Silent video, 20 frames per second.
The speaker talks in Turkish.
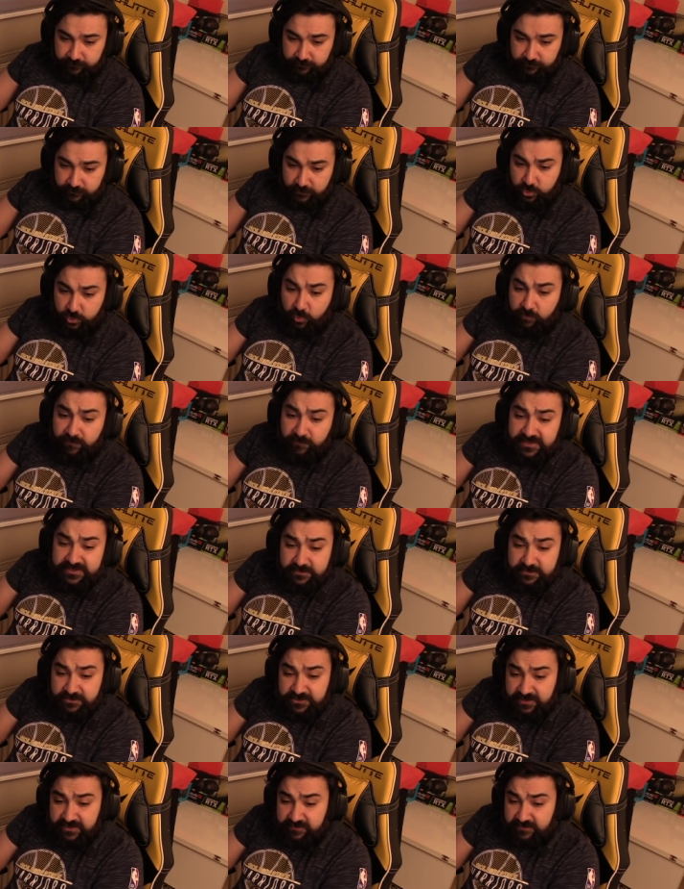Çok
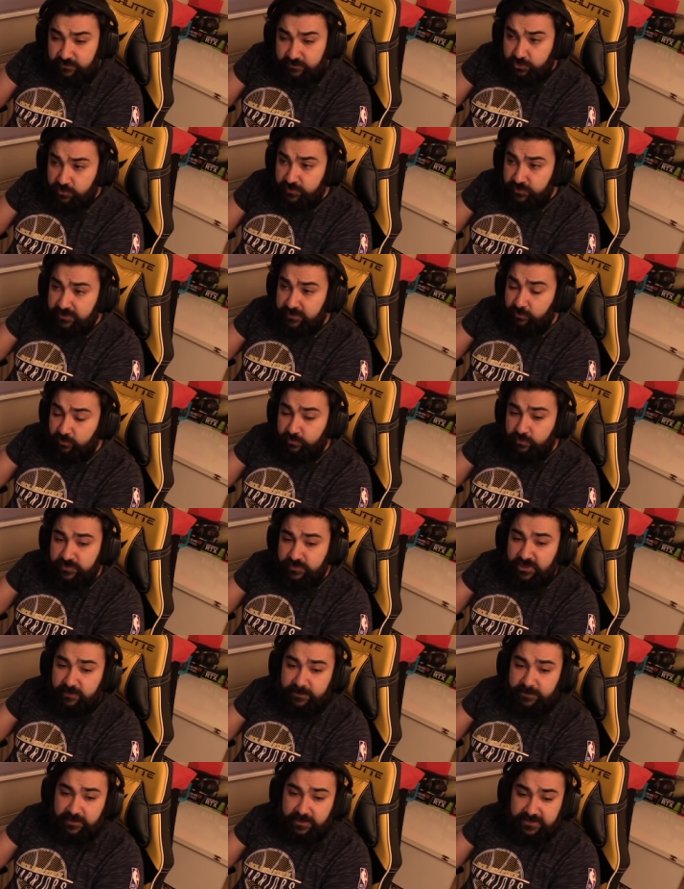fazla bir şey değil. Düşünsene 30
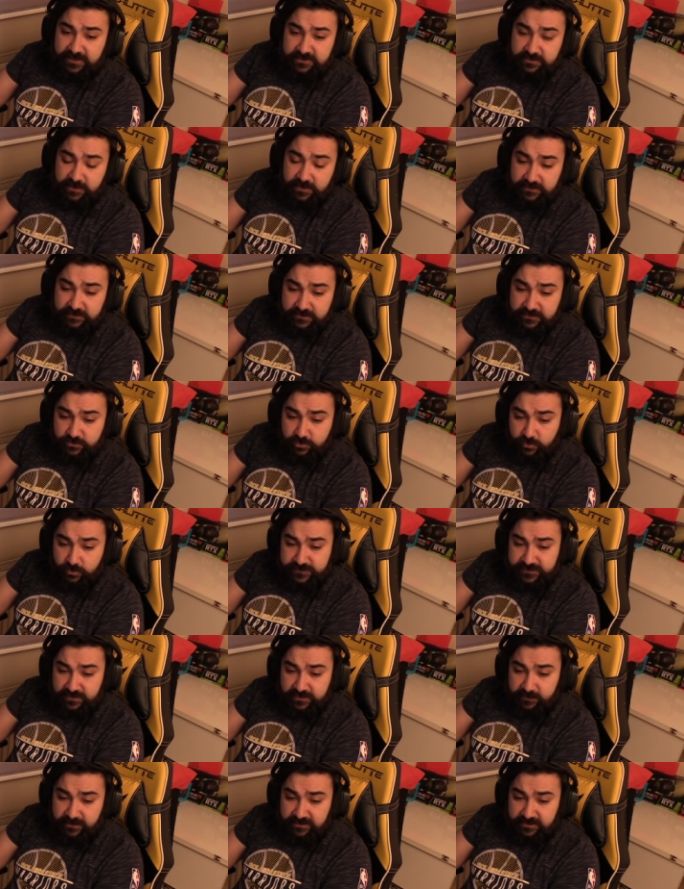GB'lik item aldınız
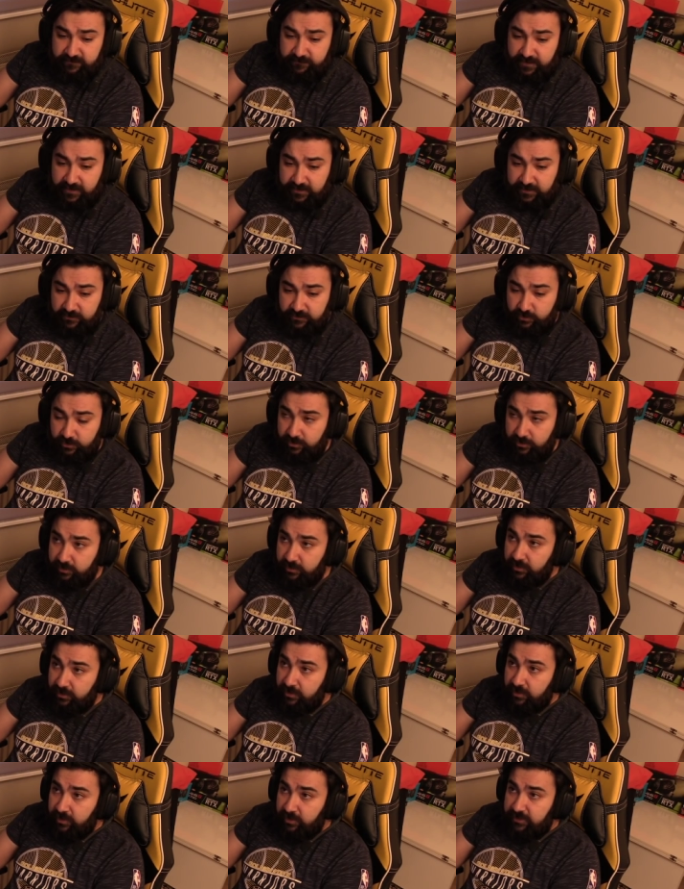90 MR'da fark ediyor.
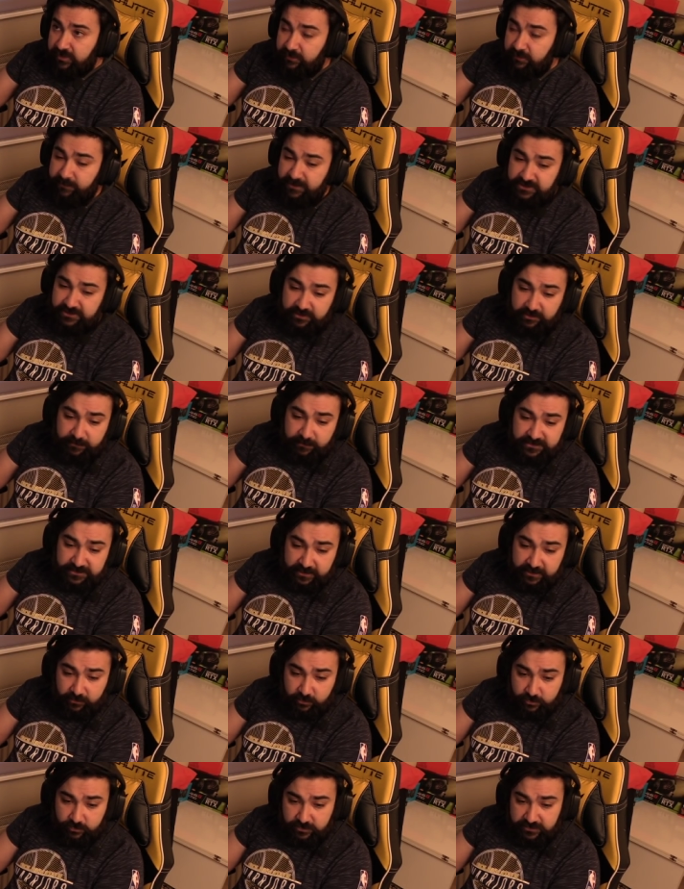45-45
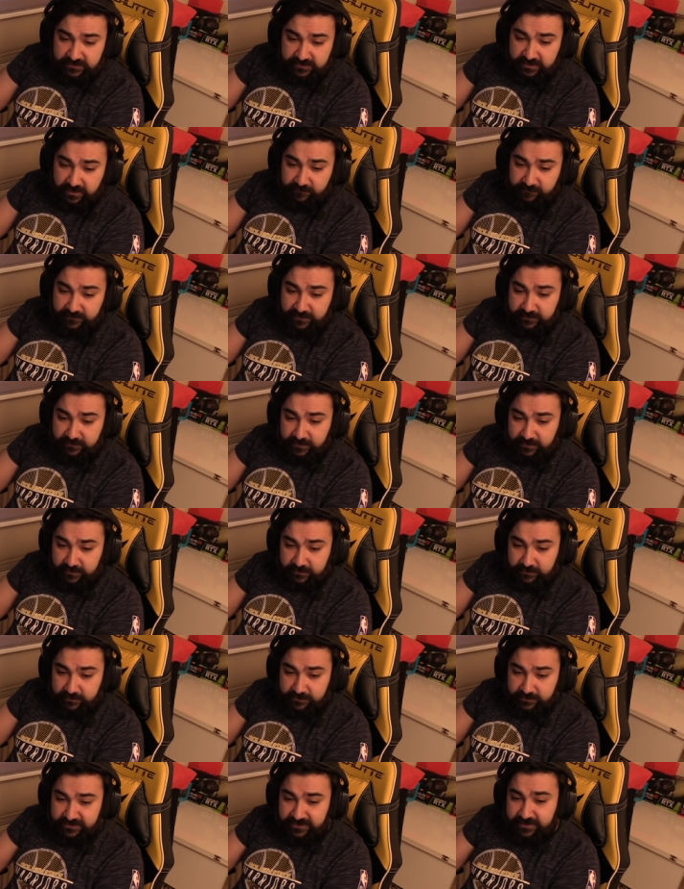en kötü iki taraftan da
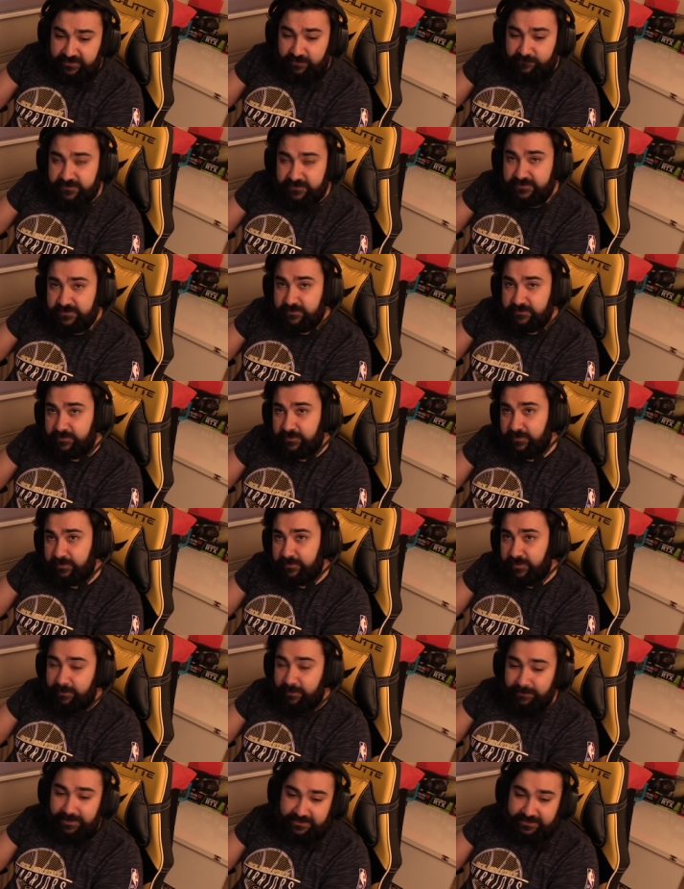şey kafası e,
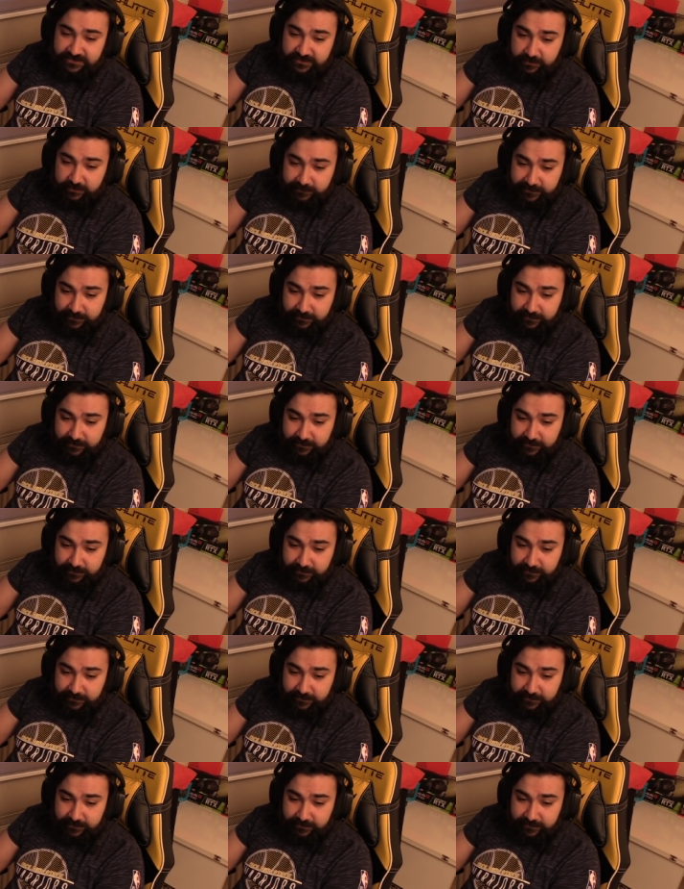emlakçı gibi.